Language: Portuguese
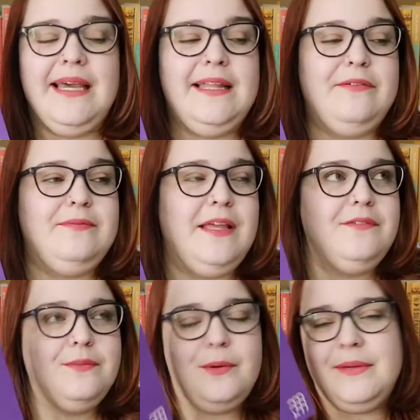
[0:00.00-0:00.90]
Ela teve
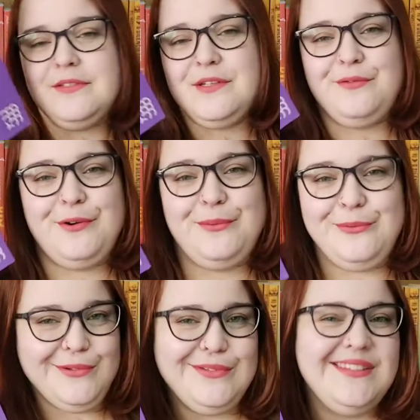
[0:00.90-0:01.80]
momentos que foram
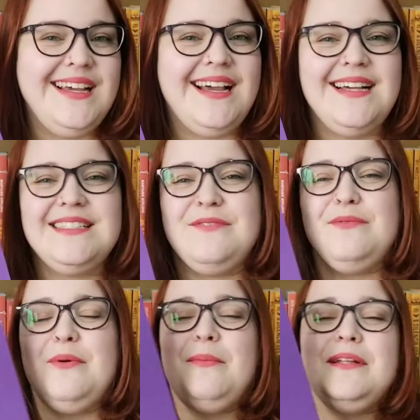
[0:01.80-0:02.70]
muito legais, teve
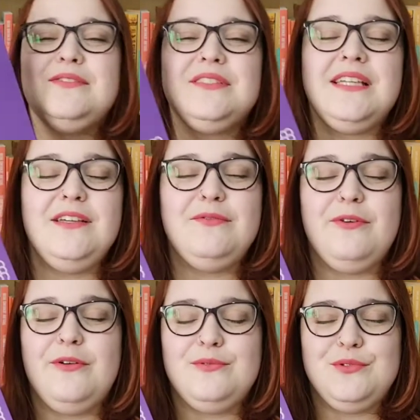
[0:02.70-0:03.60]
momentos que
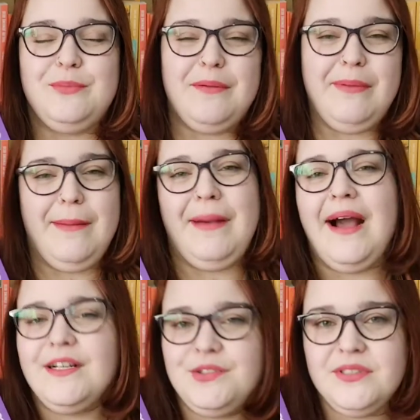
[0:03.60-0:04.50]
foram super para
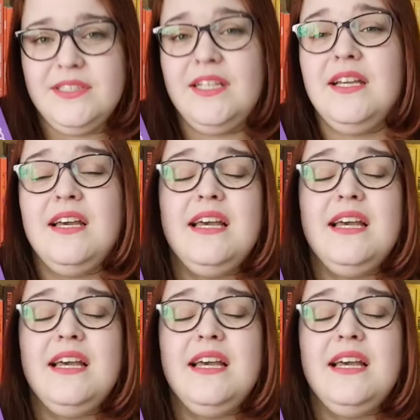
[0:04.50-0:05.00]
baixo, assim,